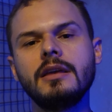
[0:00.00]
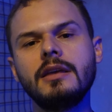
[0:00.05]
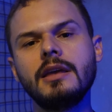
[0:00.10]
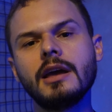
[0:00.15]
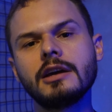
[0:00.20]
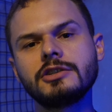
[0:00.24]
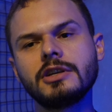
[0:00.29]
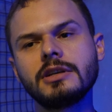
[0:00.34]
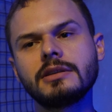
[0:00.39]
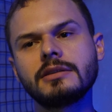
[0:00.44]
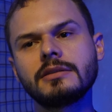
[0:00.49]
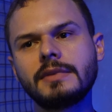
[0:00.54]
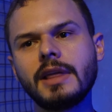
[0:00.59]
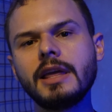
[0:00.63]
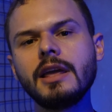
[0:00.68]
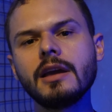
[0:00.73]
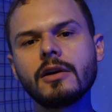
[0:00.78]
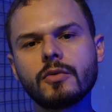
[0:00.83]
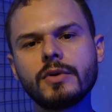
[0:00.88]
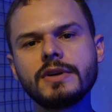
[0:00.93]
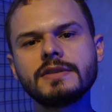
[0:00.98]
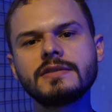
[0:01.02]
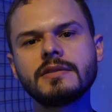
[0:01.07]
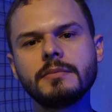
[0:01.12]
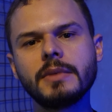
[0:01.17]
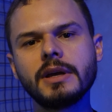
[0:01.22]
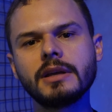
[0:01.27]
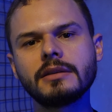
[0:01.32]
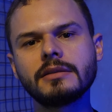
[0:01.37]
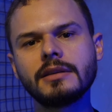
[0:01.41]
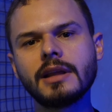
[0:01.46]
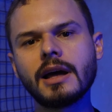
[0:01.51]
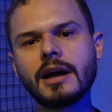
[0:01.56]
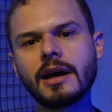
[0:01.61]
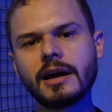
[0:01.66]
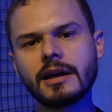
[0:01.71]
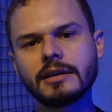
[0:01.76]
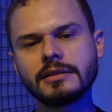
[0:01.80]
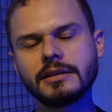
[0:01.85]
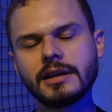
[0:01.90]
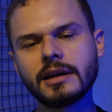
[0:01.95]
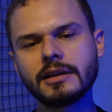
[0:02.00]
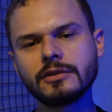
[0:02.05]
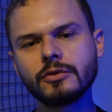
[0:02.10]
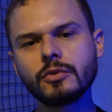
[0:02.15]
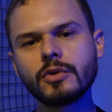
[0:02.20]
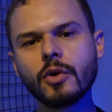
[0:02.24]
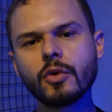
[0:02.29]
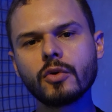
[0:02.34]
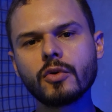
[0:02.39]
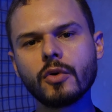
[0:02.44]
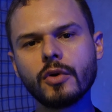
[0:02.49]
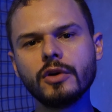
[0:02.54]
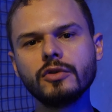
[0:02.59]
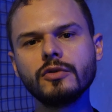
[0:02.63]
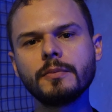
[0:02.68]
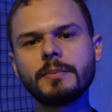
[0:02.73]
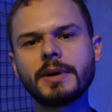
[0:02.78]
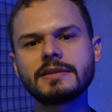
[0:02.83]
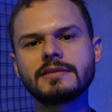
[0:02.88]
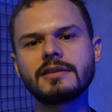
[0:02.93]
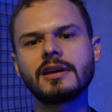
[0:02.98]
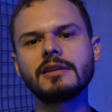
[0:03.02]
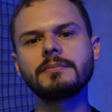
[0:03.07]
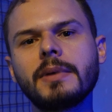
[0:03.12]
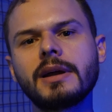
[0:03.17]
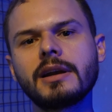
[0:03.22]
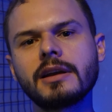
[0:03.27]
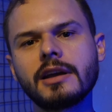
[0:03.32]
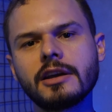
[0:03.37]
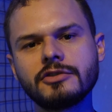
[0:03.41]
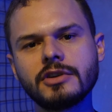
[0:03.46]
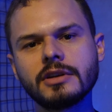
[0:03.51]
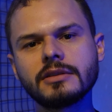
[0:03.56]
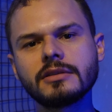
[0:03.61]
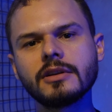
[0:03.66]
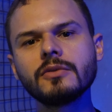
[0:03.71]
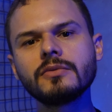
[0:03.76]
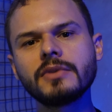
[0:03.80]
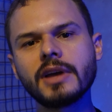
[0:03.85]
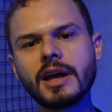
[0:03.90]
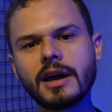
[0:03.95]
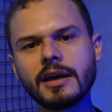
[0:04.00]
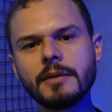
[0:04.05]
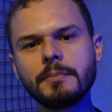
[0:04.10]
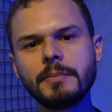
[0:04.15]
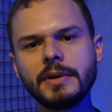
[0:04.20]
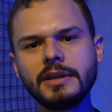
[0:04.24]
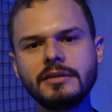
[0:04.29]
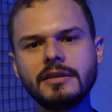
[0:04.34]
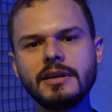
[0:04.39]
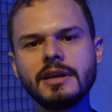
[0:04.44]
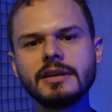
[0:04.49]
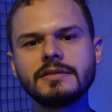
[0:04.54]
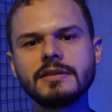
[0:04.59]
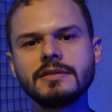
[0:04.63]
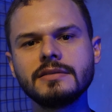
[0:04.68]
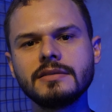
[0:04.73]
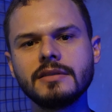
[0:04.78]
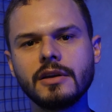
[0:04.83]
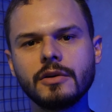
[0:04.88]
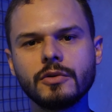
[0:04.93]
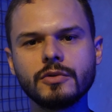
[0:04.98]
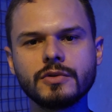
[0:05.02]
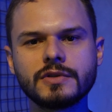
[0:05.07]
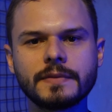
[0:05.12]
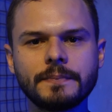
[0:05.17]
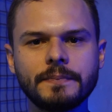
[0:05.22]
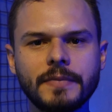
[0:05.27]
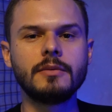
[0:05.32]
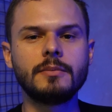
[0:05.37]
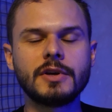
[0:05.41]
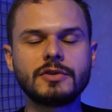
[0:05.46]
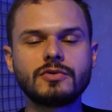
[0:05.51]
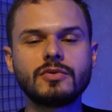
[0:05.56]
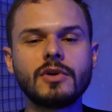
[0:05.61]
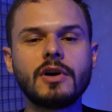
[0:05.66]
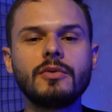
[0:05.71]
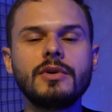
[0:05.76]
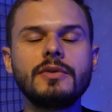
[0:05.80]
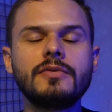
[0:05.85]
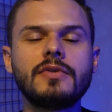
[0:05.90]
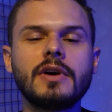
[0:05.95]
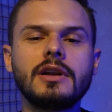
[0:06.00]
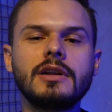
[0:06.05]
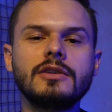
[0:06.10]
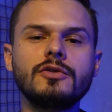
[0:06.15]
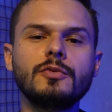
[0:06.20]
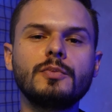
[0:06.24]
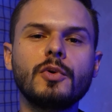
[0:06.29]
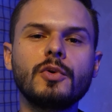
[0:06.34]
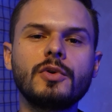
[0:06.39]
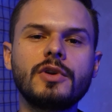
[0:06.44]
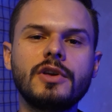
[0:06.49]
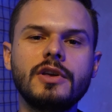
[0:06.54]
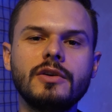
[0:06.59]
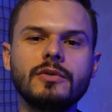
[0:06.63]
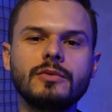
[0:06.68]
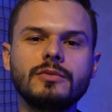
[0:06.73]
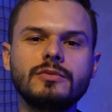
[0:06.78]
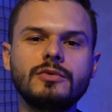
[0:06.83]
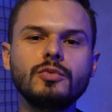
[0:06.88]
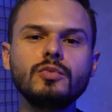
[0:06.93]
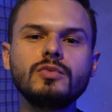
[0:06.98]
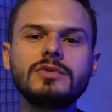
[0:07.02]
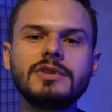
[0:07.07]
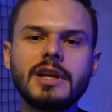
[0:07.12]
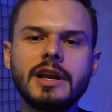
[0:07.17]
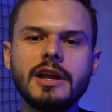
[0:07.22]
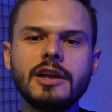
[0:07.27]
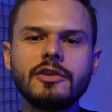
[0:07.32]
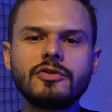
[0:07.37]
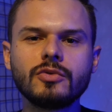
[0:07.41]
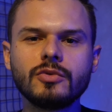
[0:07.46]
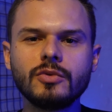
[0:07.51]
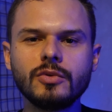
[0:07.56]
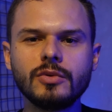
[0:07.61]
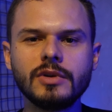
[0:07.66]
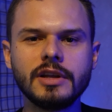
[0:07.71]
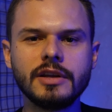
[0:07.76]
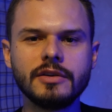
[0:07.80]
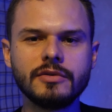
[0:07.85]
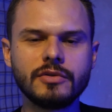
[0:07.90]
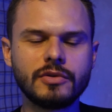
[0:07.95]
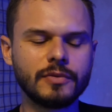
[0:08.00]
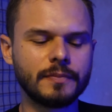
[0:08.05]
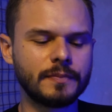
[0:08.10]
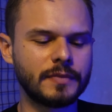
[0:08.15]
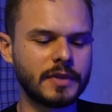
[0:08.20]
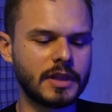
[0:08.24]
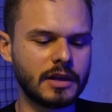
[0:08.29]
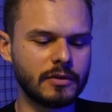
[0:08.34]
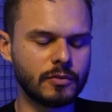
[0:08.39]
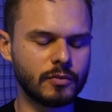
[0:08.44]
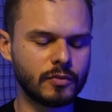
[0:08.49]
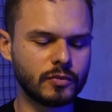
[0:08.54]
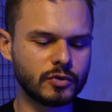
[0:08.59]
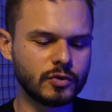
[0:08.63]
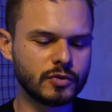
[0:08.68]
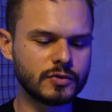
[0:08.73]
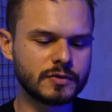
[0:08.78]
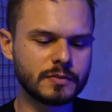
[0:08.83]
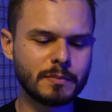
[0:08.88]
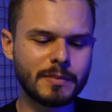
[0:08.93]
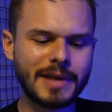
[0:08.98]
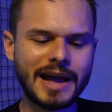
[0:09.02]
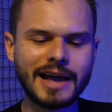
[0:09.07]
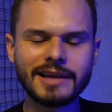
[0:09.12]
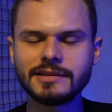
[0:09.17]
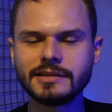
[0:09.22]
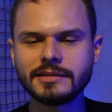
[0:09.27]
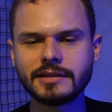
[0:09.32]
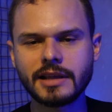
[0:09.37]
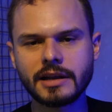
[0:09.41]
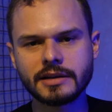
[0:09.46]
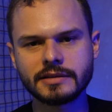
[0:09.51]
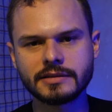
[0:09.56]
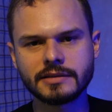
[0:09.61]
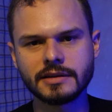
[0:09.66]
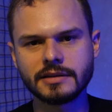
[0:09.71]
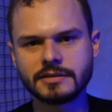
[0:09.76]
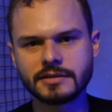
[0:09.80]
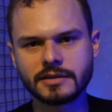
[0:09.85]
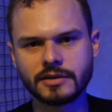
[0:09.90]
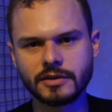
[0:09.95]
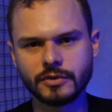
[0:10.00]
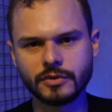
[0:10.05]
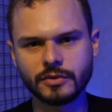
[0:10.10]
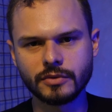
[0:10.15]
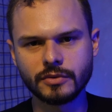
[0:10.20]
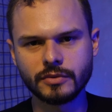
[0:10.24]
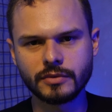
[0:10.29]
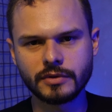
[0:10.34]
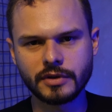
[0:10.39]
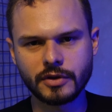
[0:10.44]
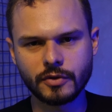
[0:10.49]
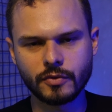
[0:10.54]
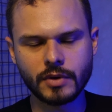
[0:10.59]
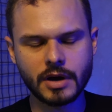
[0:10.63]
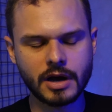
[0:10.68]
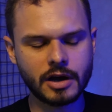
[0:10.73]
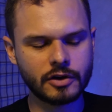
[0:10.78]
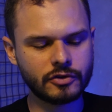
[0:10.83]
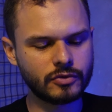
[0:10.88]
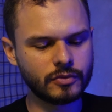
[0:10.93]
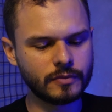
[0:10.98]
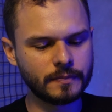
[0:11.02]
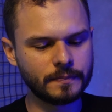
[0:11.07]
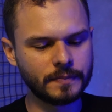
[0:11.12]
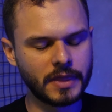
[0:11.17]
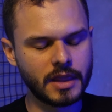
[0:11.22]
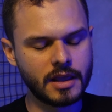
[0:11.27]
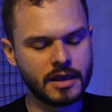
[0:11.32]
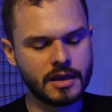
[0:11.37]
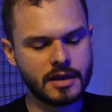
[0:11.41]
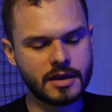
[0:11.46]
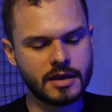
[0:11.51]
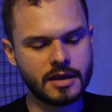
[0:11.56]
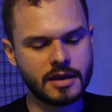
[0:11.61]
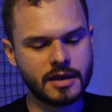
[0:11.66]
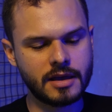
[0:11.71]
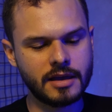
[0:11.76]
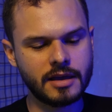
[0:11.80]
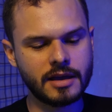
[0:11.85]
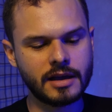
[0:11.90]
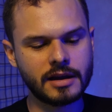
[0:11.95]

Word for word: e a gente tenha conhecimento da, da, do que ocorreu no passado para que a gente não venha a repetir esses erros. Pessoal, e falando um pouquinho de um trecho do livro, um dos mais interessantes que eu, que eu acho, é em